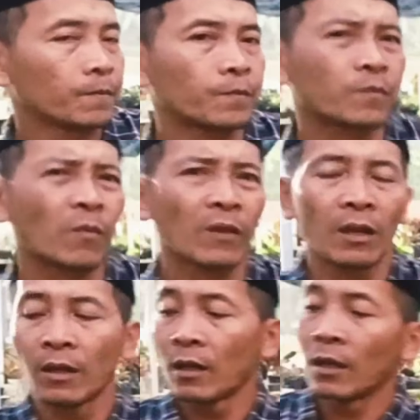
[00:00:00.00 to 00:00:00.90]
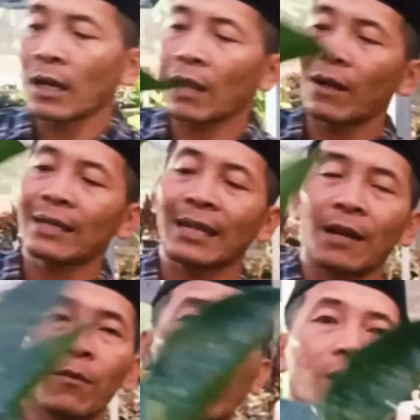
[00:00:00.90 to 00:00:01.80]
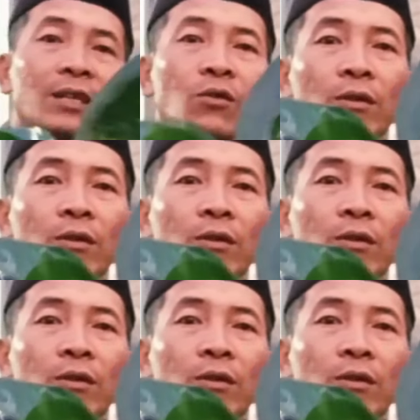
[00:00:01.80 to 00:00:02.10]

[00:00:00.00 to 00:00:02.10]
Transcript: Hmm. Kalau ada yang mau ini